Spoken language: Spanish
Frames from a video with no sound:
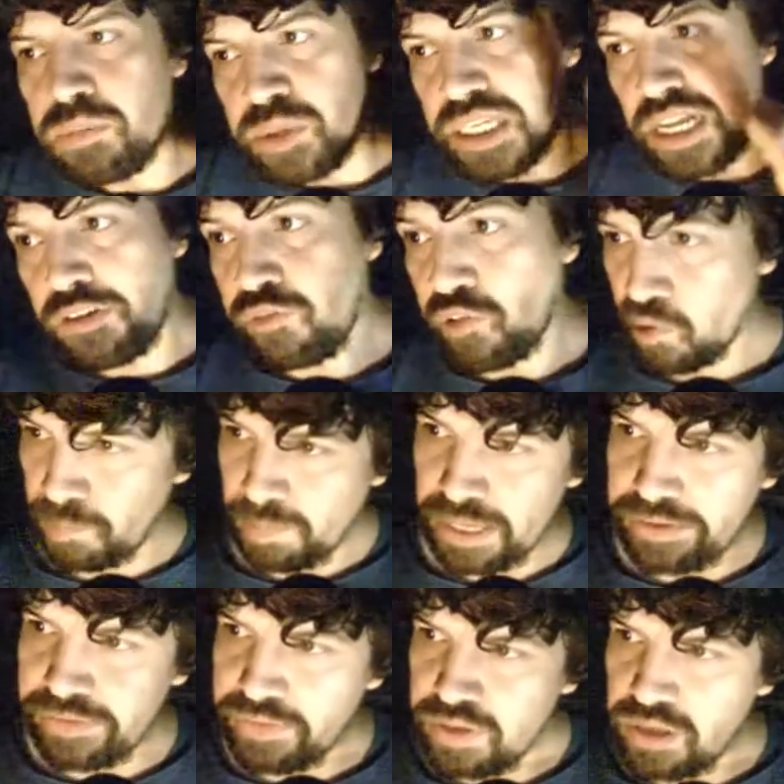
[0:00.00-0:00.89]
de buena
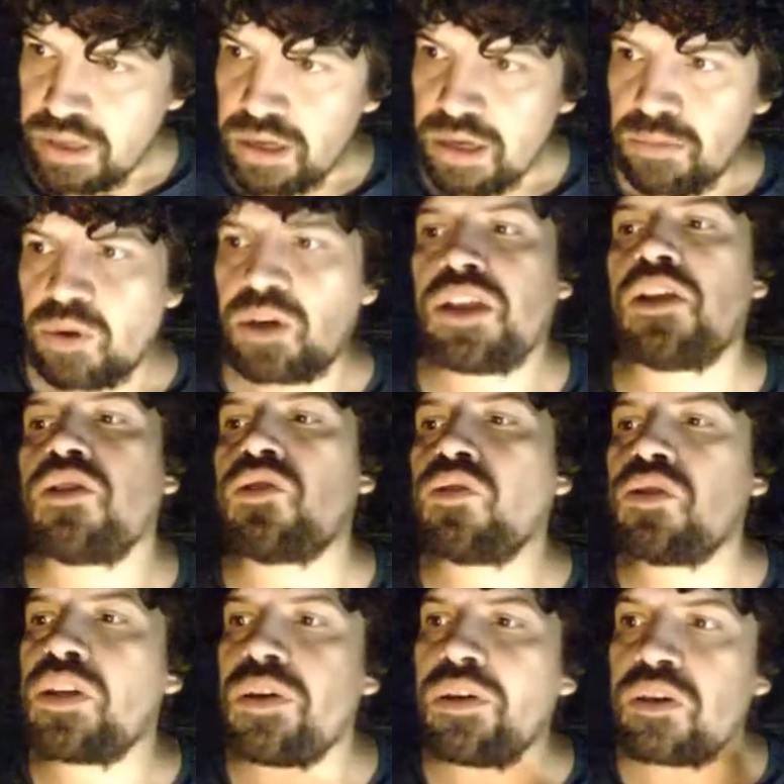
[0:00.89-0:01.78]
forma, por lo
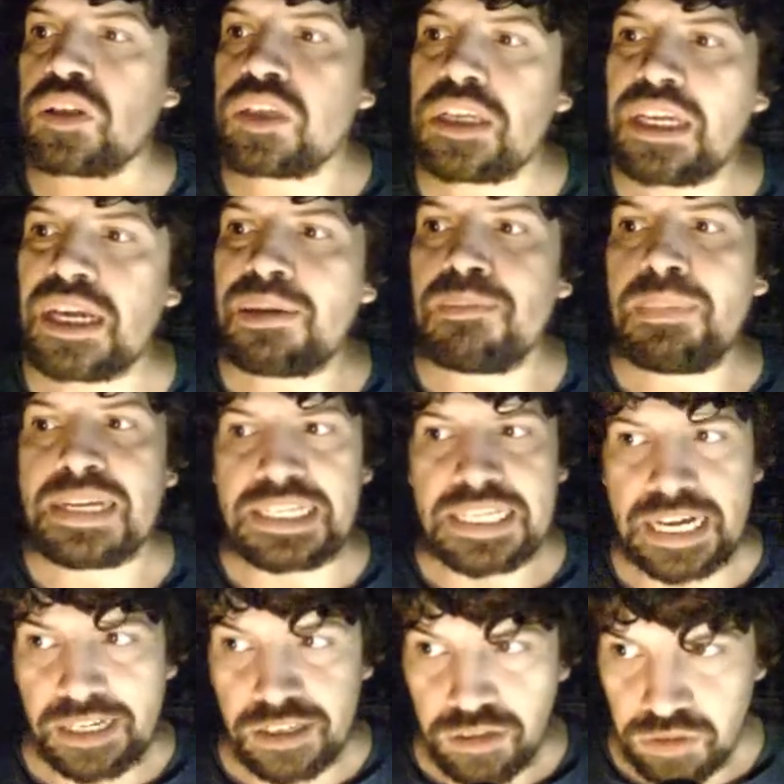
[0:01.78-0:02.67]
tanto le voy a contestar en
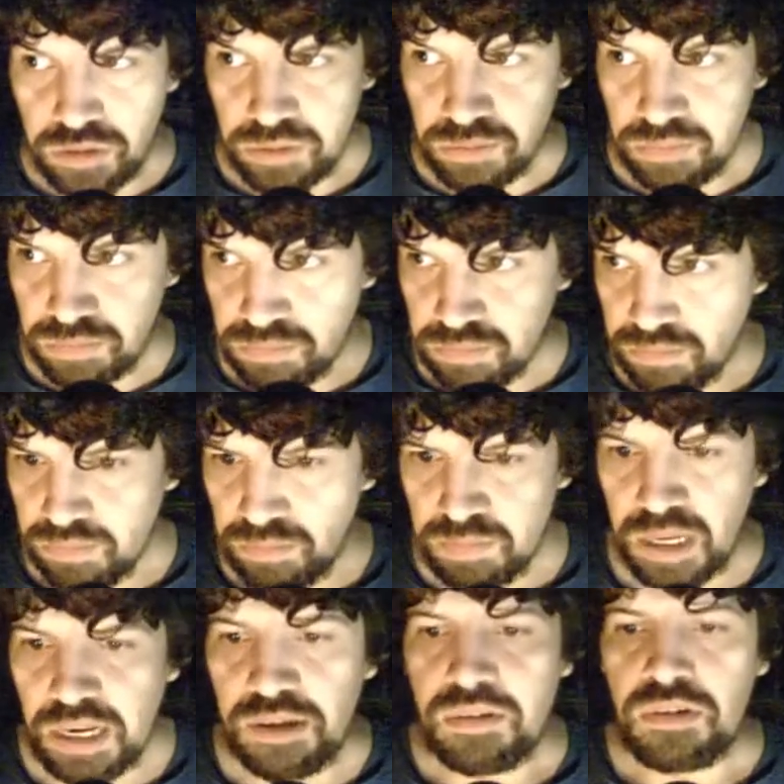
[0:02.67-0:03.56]
base a eso.
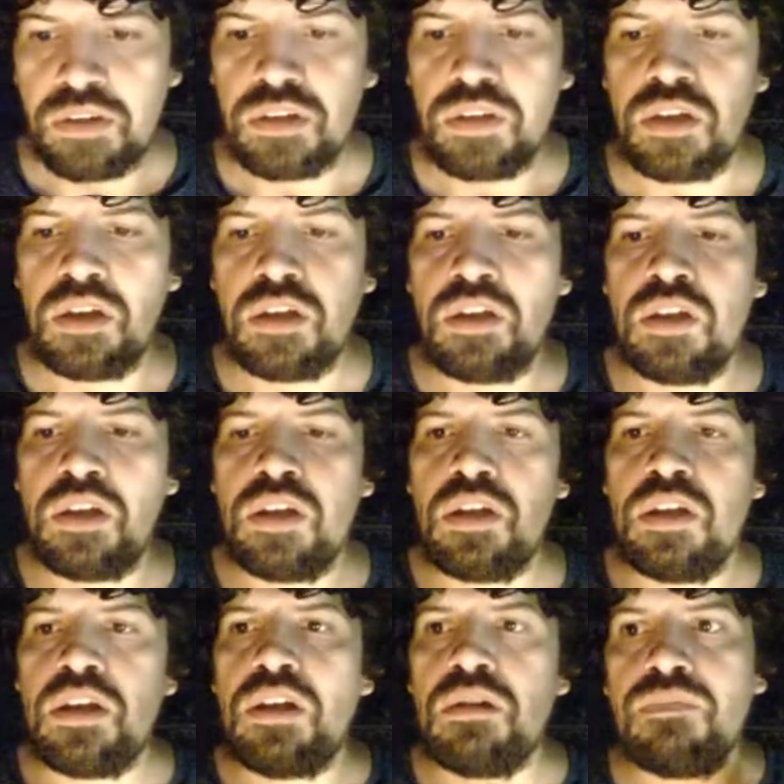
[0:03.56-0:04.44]
Bien,
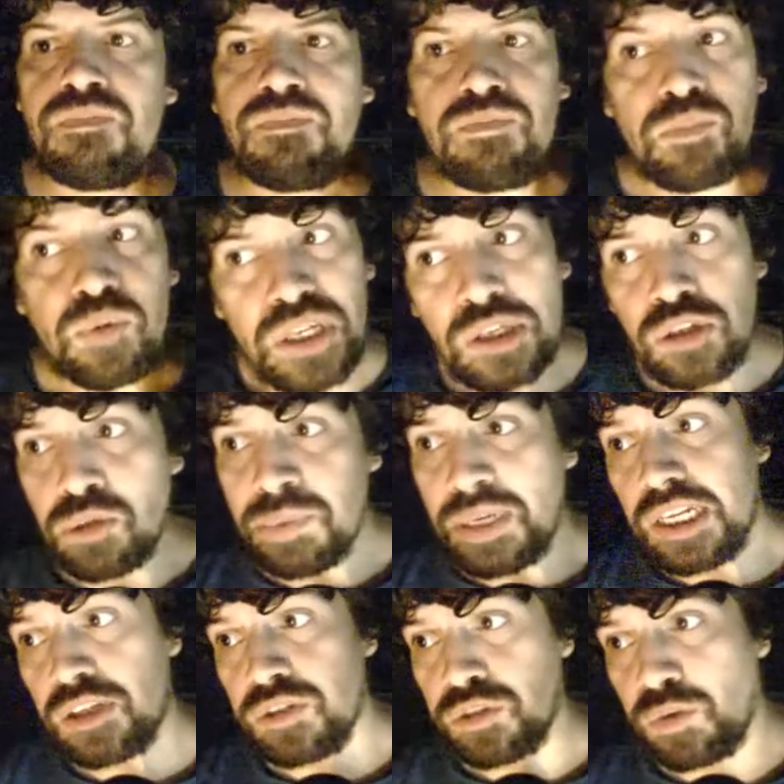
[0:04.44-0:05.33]
voy a
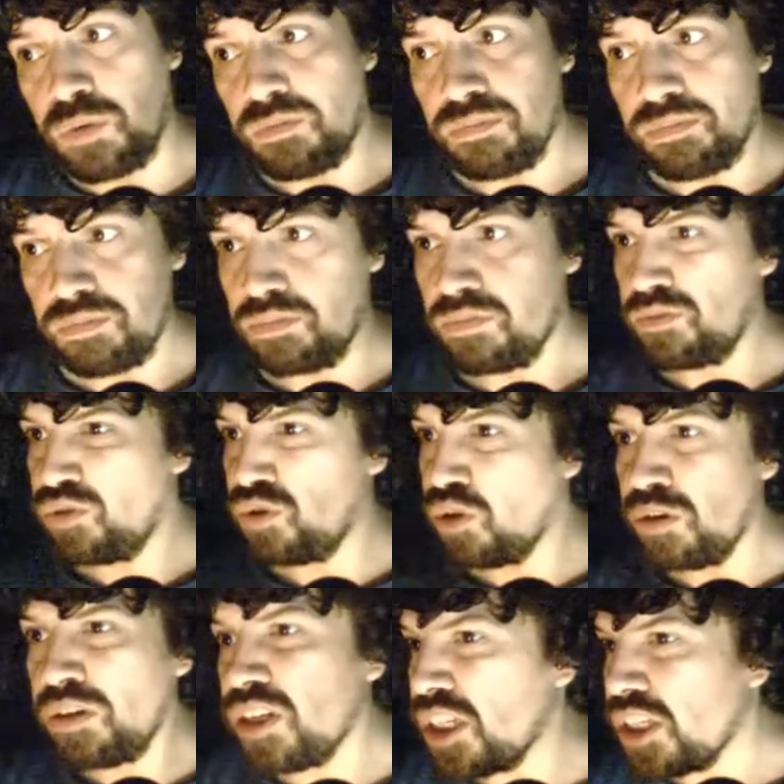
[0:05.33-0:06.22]
asumir eso.
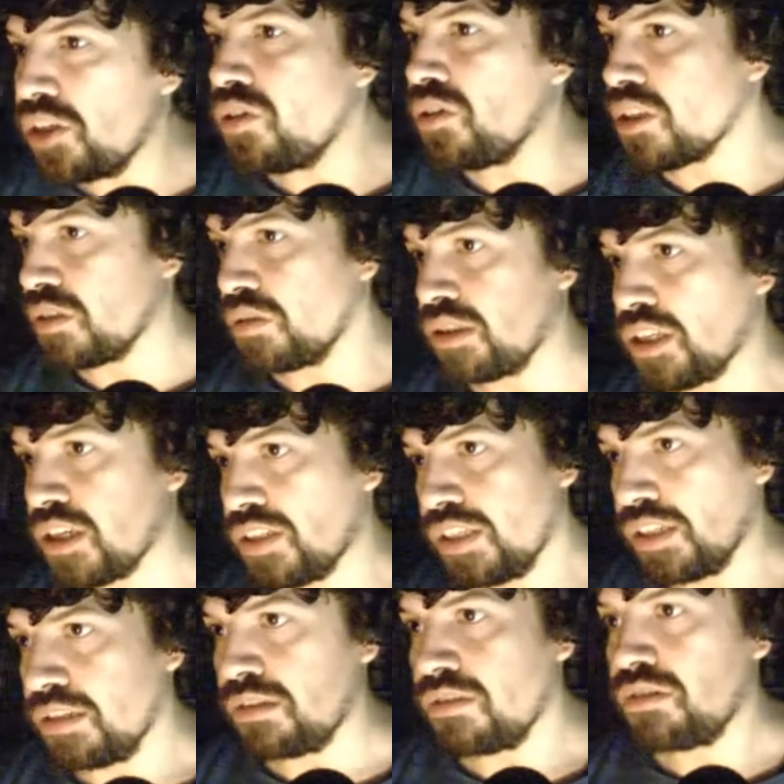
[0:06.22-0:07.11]
Yo creo que no es
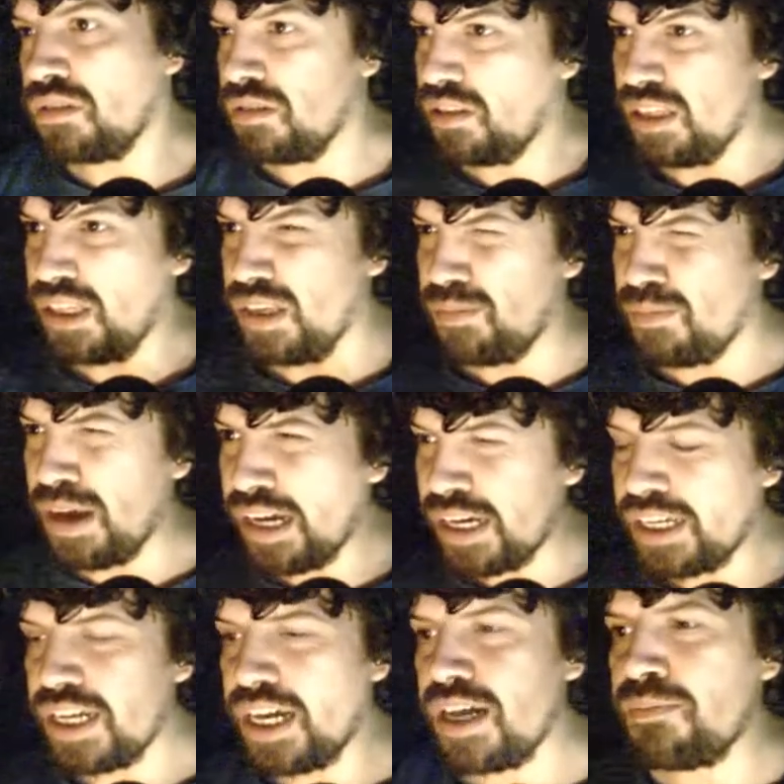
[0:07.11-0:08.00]
así. Y
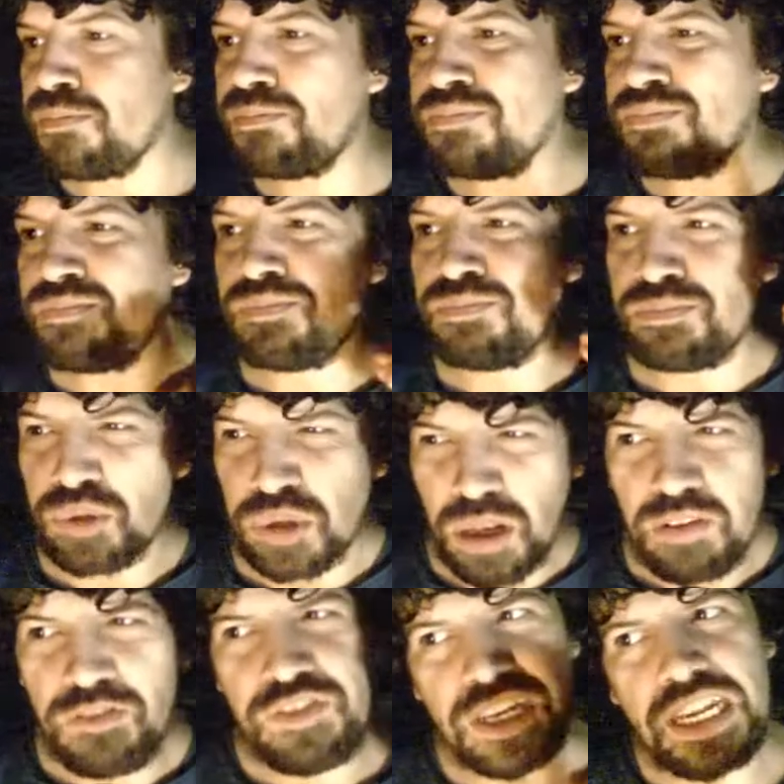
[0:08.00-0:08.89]
más que nada
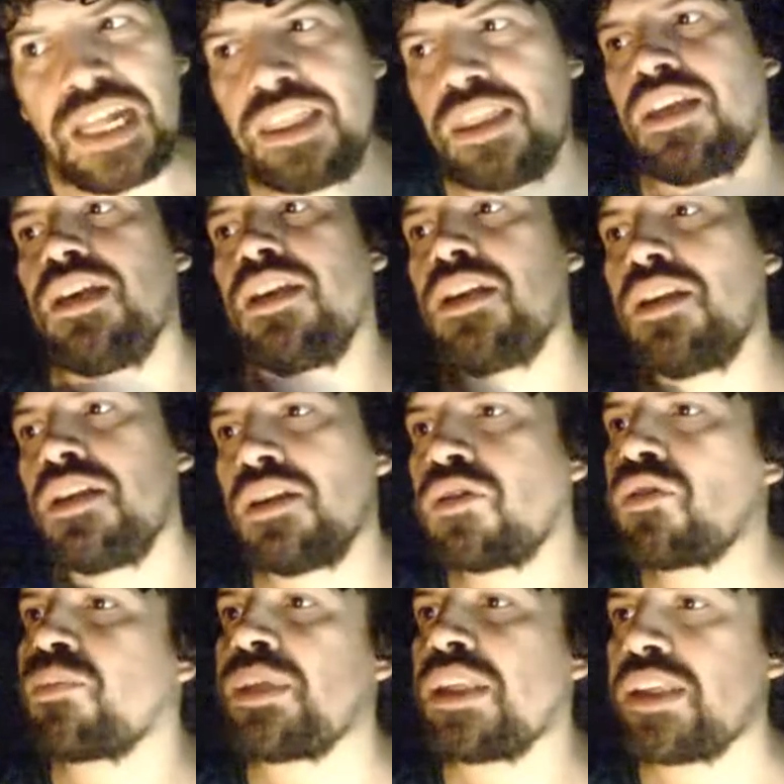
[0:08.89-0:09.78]
por el final
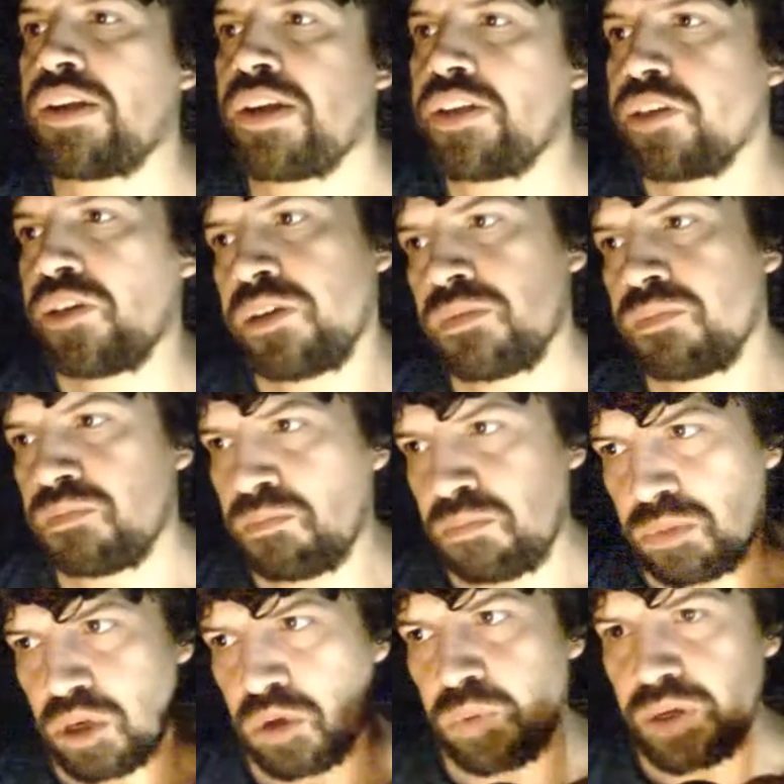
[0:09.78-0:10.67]
del comentario.
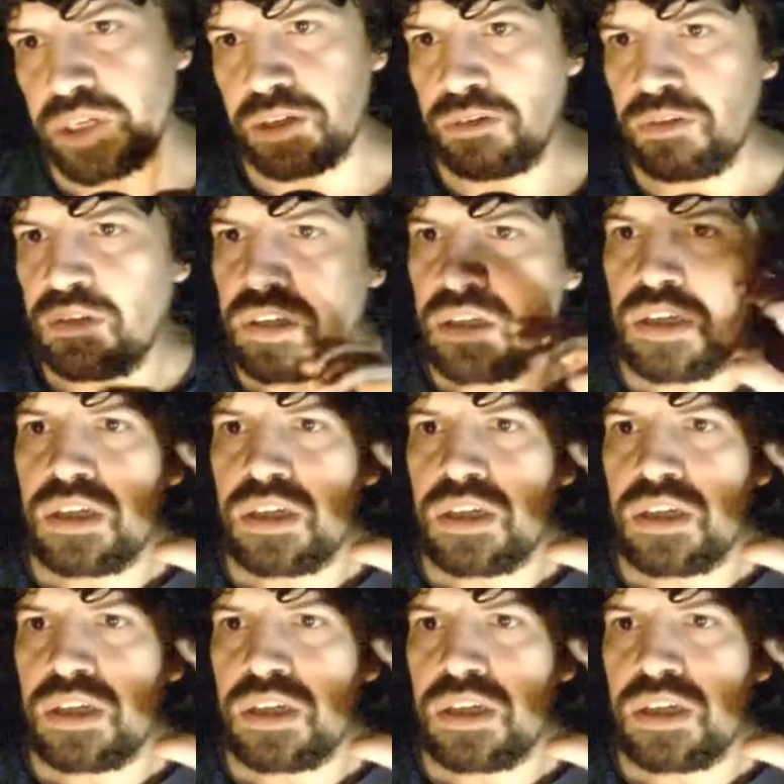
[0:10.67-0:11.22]
Pero bueno,